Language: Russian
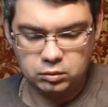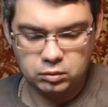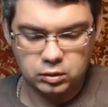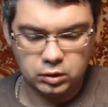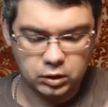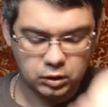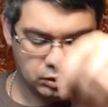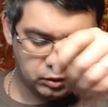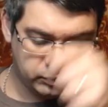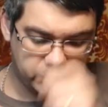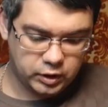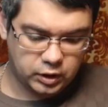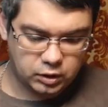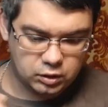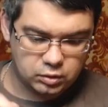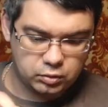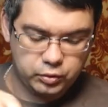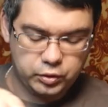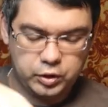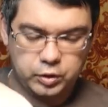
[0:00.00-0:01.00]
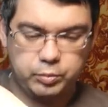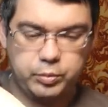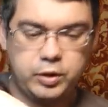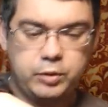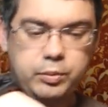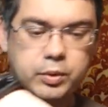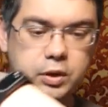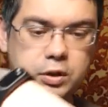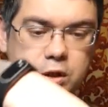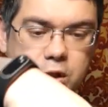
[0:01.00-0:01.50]
Так, на всякий случай
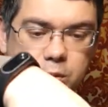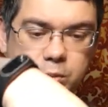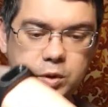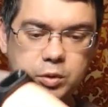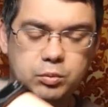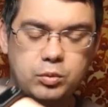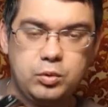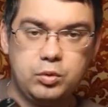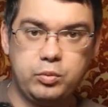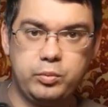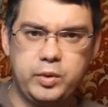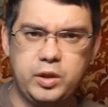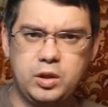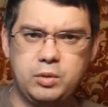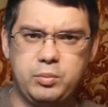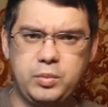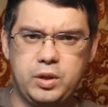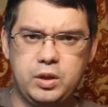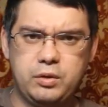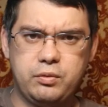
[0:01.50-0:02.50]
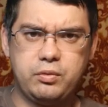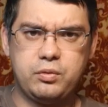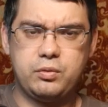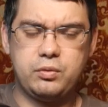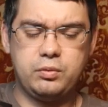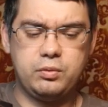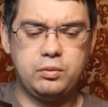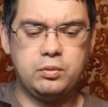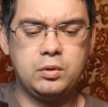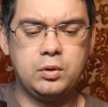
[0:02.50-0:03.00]
приподнимем. У меня были
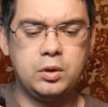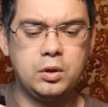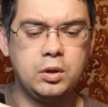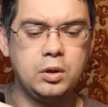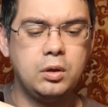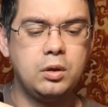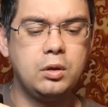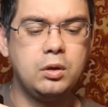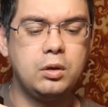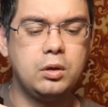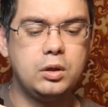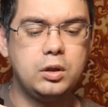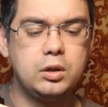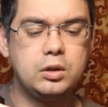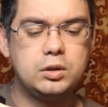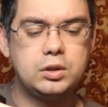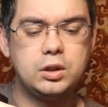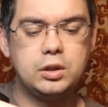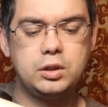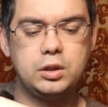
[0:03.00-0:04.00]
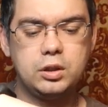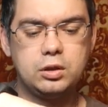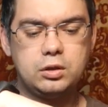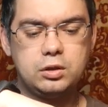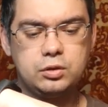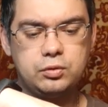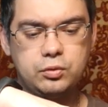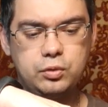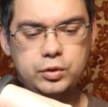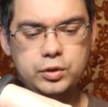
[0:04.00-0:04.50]

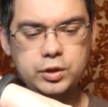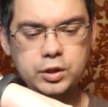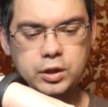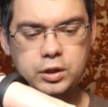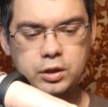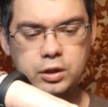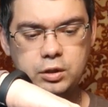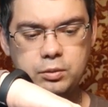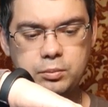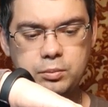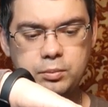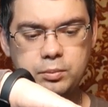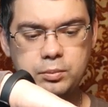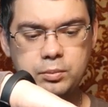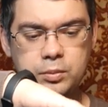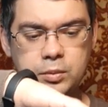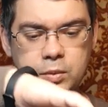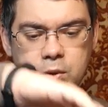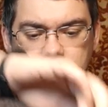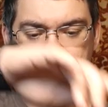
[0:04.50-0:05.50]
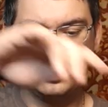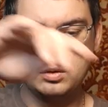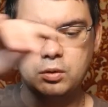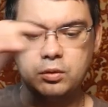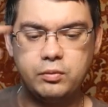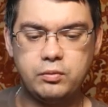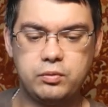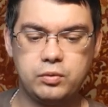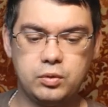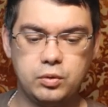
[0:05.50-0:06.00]
инциденты с включением.
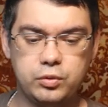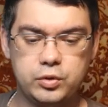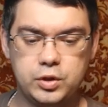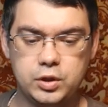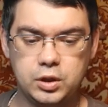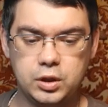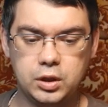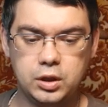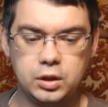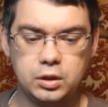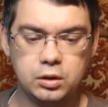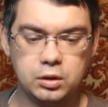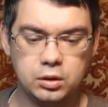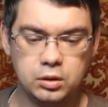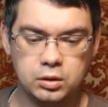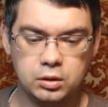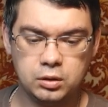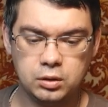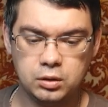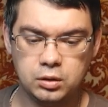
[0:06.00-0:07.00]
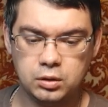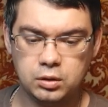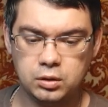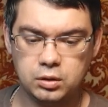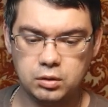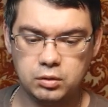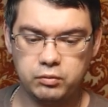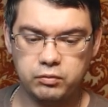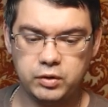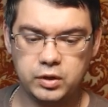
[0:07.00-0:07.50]
Включили.
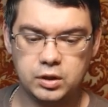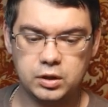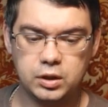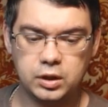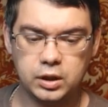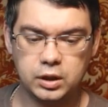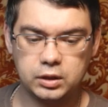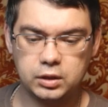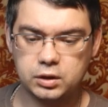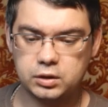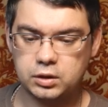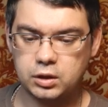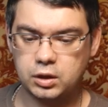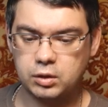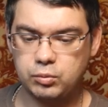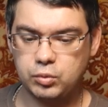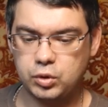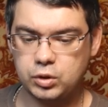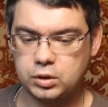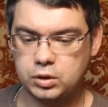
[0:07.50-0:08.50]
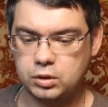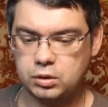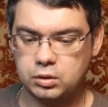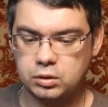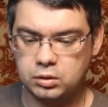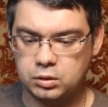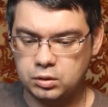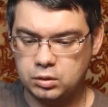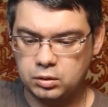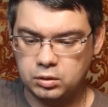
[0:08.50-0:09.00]
Вентилятор заработал.
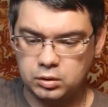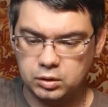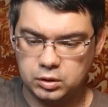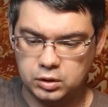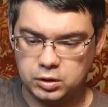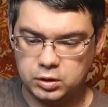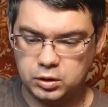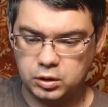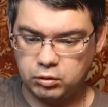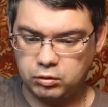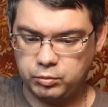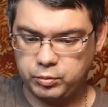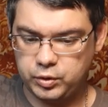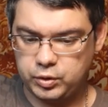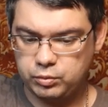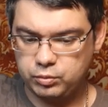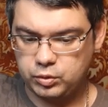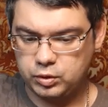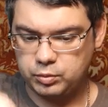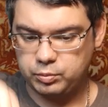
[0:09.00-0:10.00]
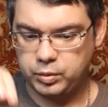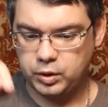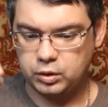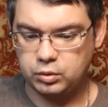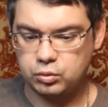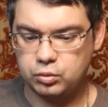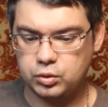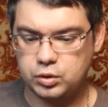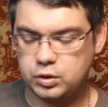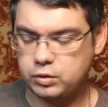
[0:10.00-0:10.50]
Серу почему-то
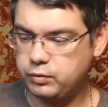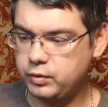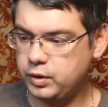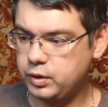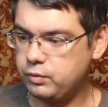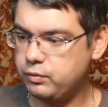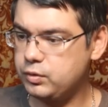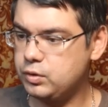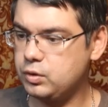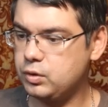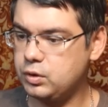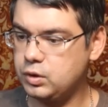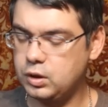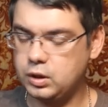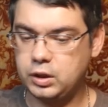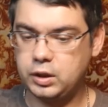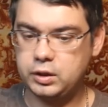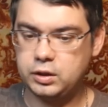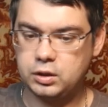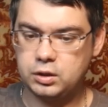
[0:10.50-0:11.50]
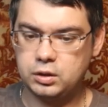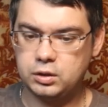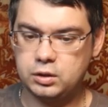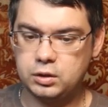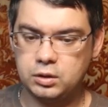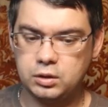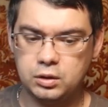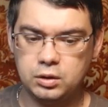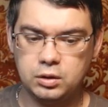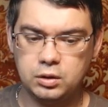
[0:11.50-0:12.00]
подгуживает. Все
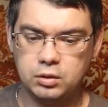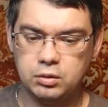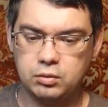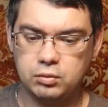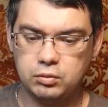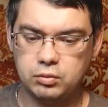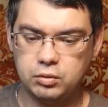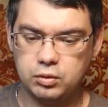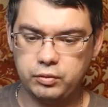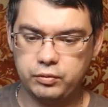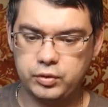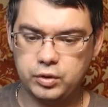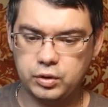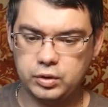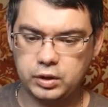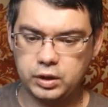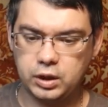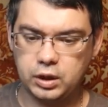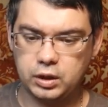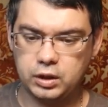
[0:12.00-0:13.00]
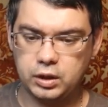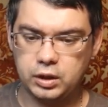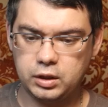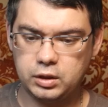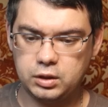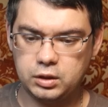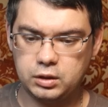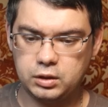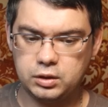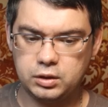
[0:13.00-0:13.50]
наладилось. О, все
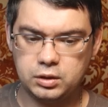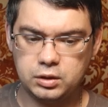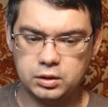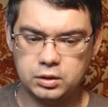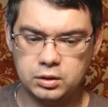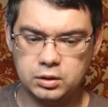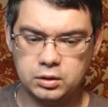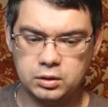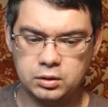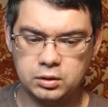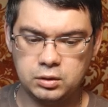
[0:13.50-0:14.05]
законнектилось.